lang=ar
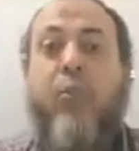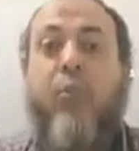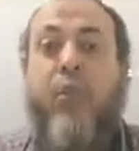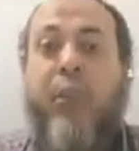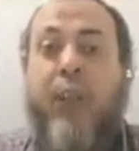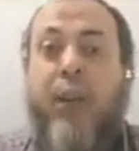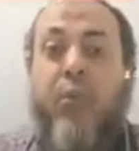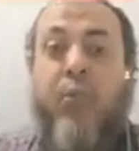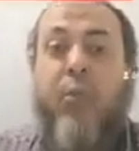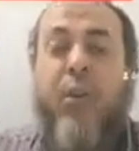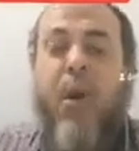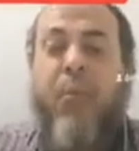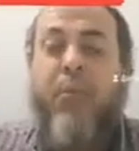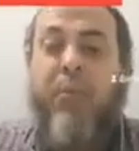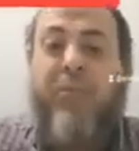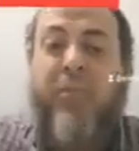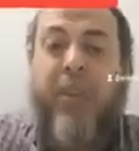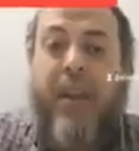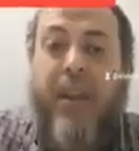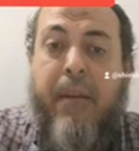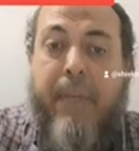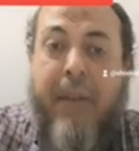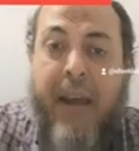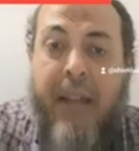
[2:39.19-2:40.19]
ويحل لهم
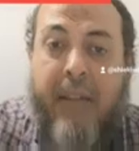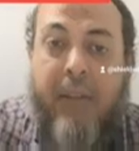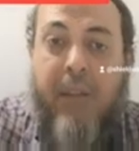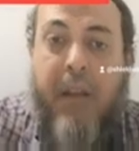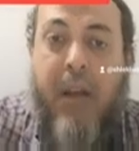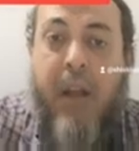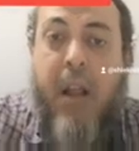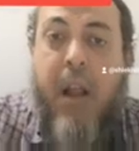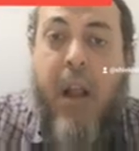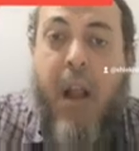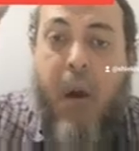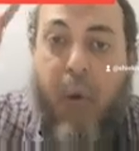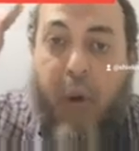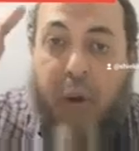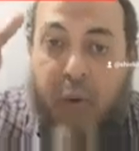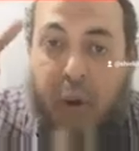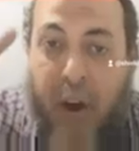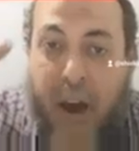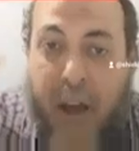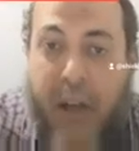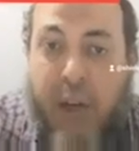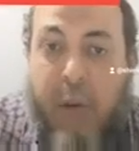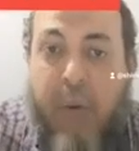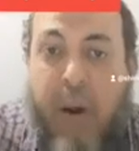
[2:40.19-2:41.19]
الطيبات
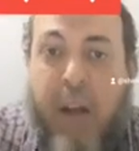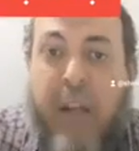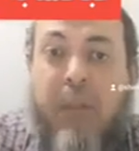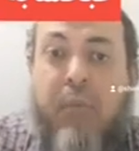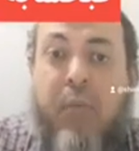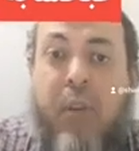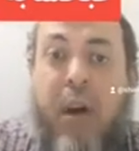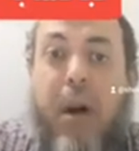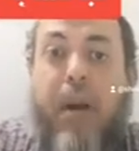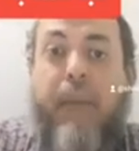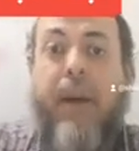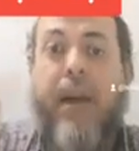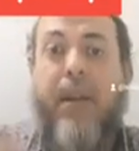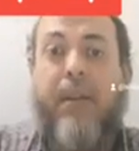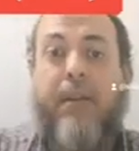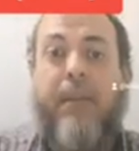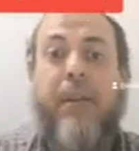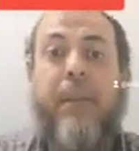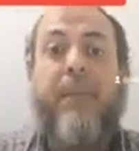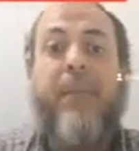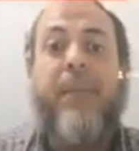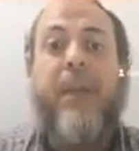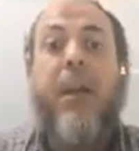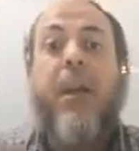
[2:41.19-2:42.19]
ويحرم عليهم الخبائث